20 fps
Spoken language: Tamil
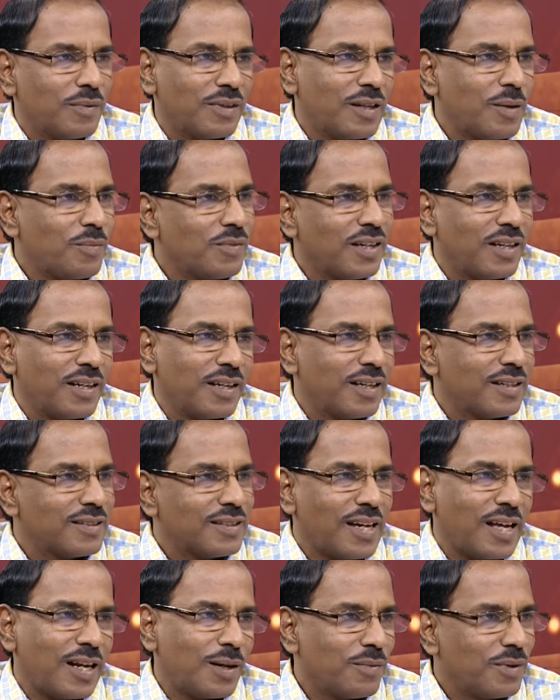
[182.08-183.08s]
தமிழறிஞர்
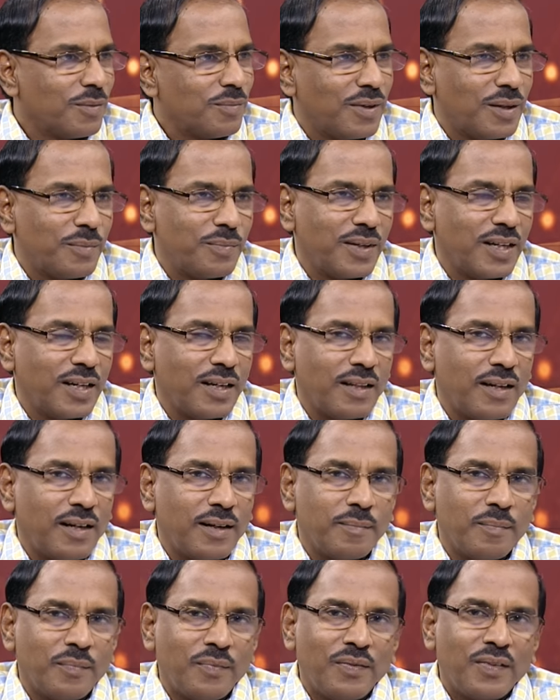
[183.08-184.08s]
சாலமன் பாப்பையா
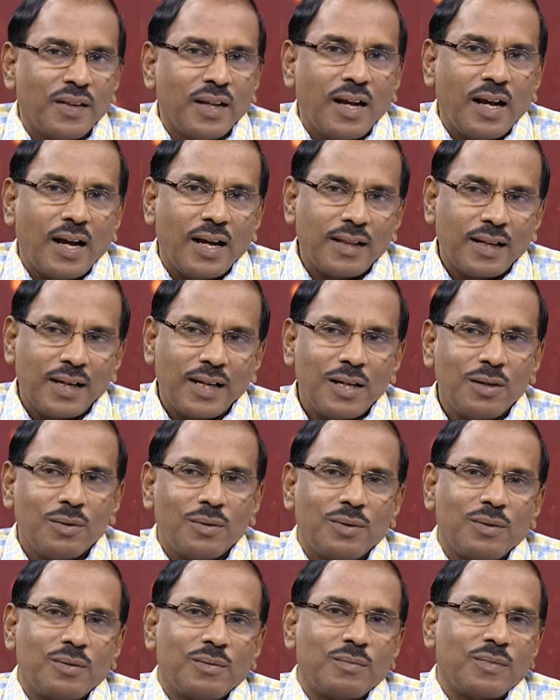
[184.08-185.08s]
தான்
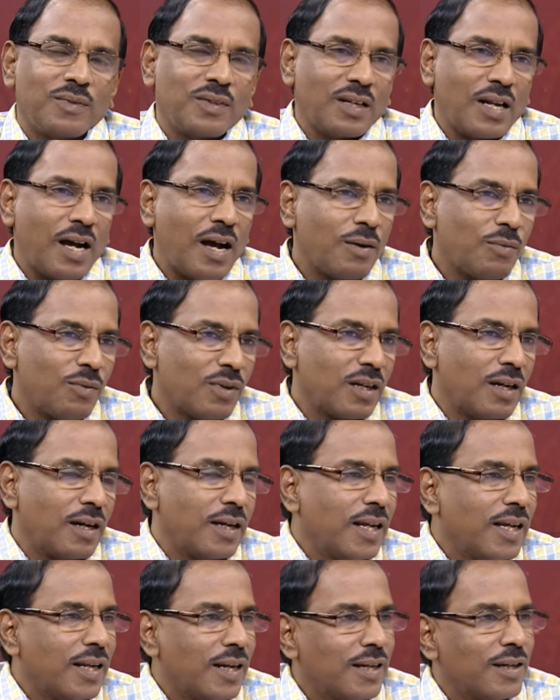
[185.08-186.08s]
அதுலேயும் நான் ஒரு
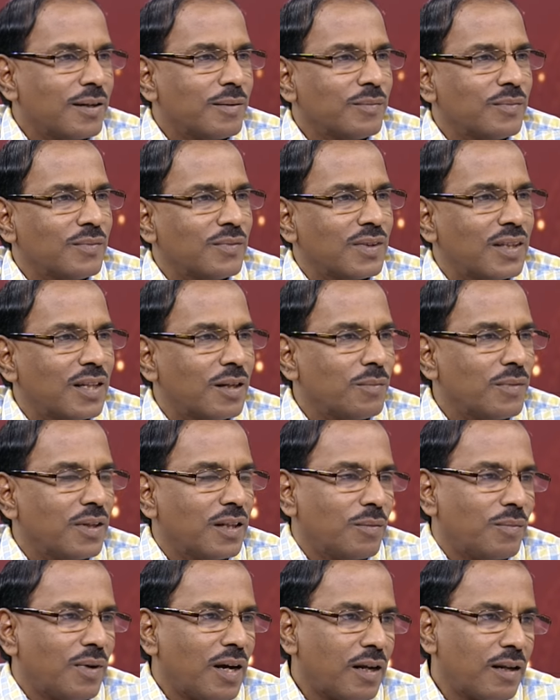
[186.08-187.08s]
அணிலையும்
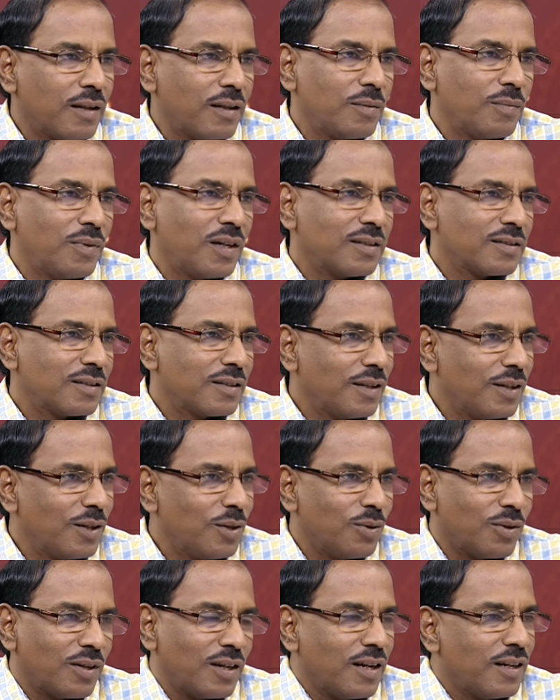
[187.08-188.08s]
திருமதி பாரதி பாஸ்கர்
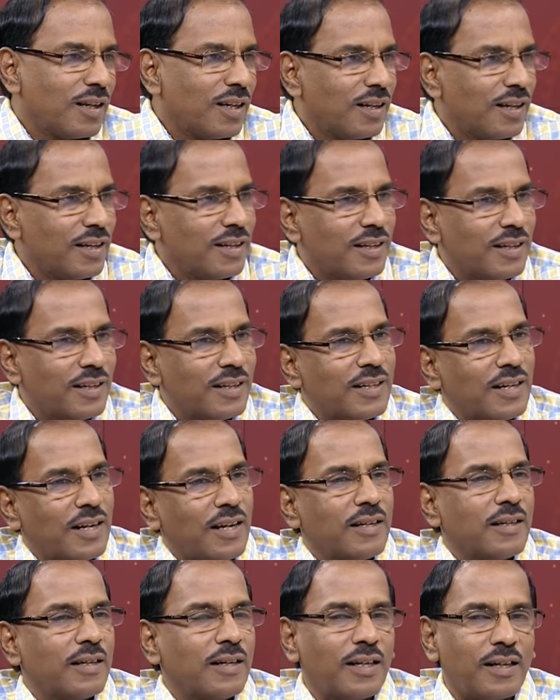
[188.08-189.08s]
இன்னொரு அணிலையும்
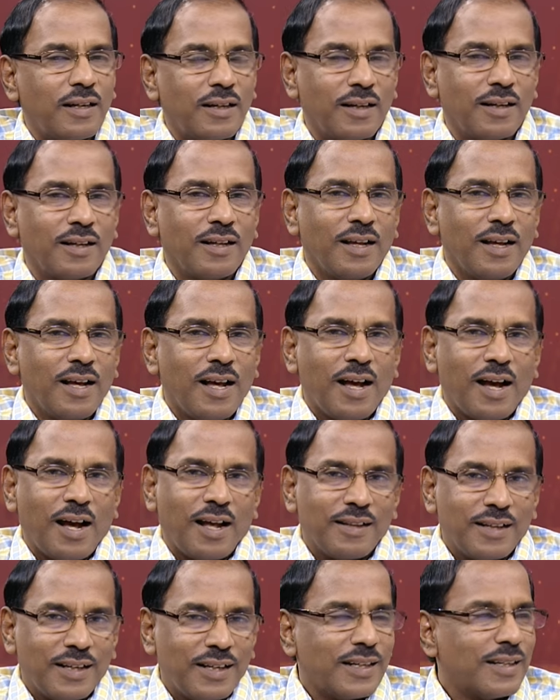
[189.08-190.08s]
இருக்கிறாங்கன்னா
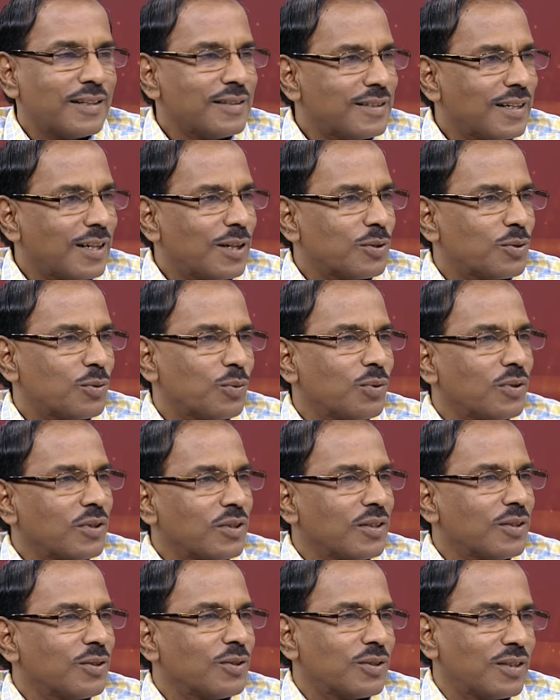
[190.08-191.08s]
அந்த நிகழ்ச்சியில் சூடு
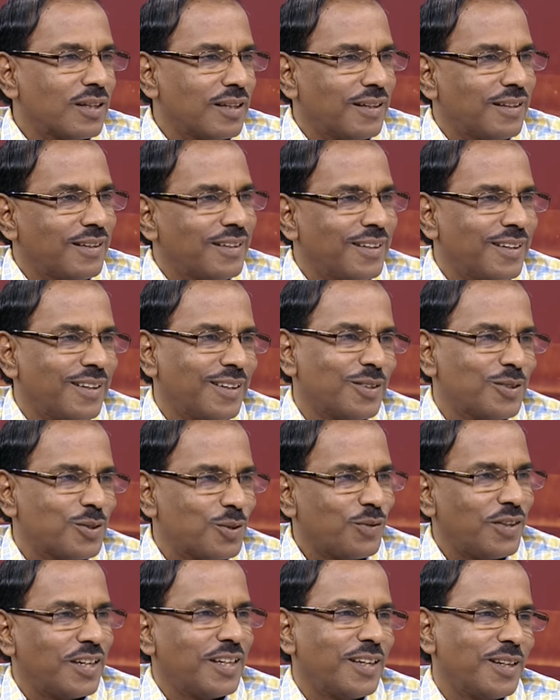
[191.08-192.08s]

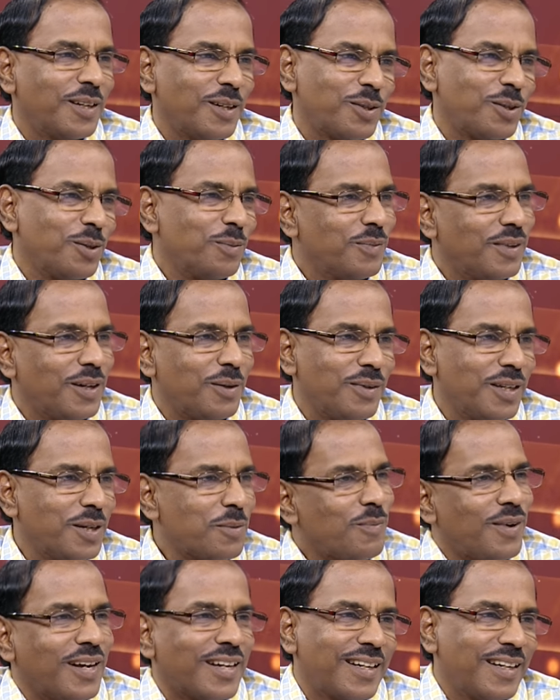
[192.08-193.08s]
சுவை இருக்கும்
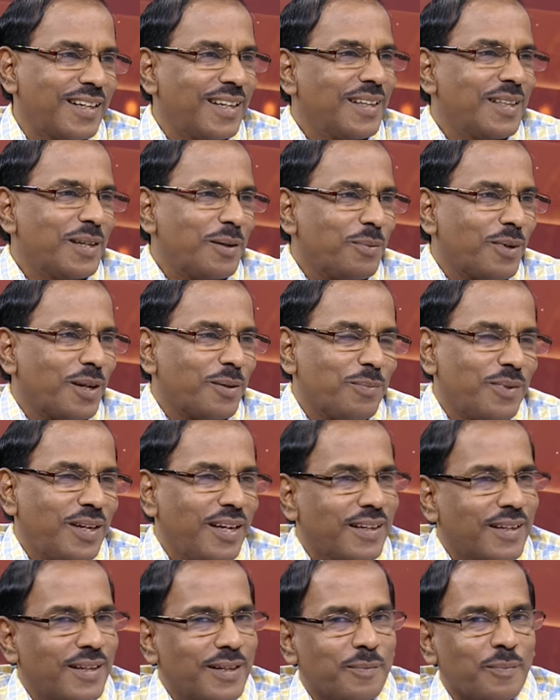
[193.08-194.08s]
அப்படின்னு மக்கள்
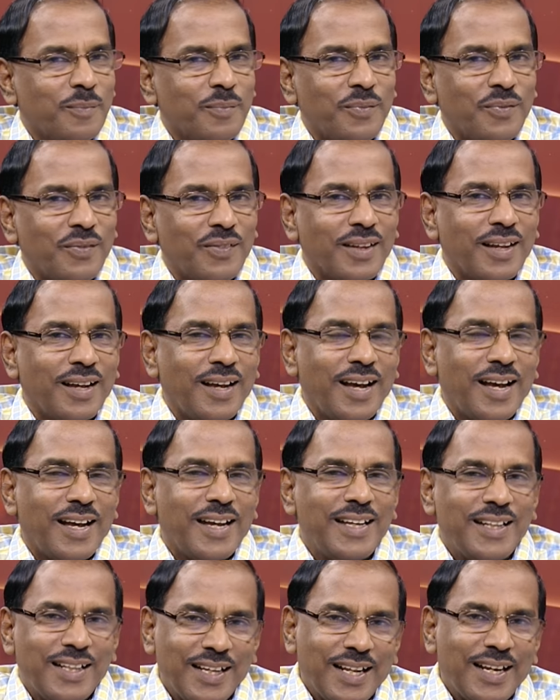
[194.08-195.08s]
எதிர்பார்ப்பாங்க
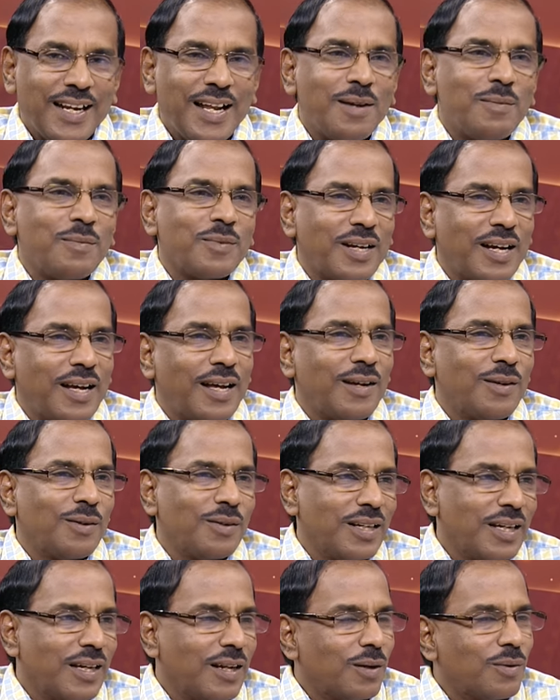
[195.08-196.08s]
இது எல்லாம் க
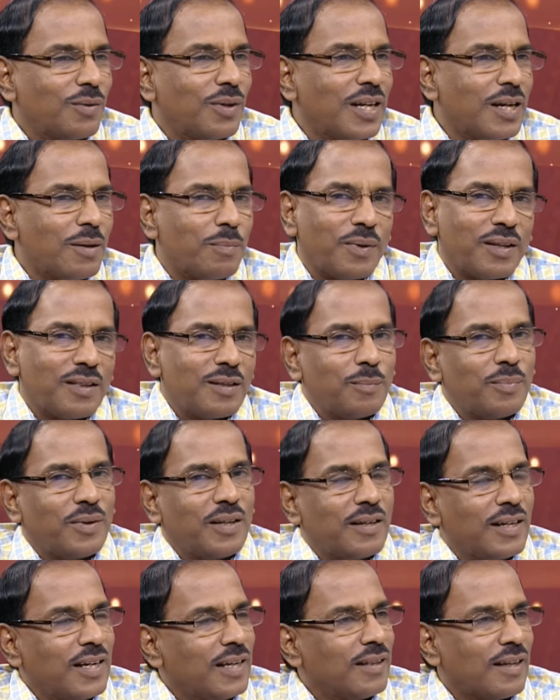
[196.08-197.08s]
ஏறக்குறைய பத்து
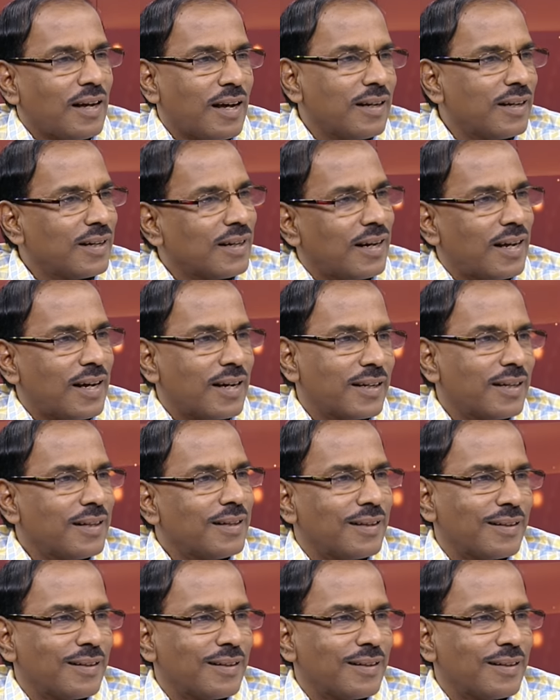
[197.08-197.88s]
பதினைந்து ஆண்டுகளாக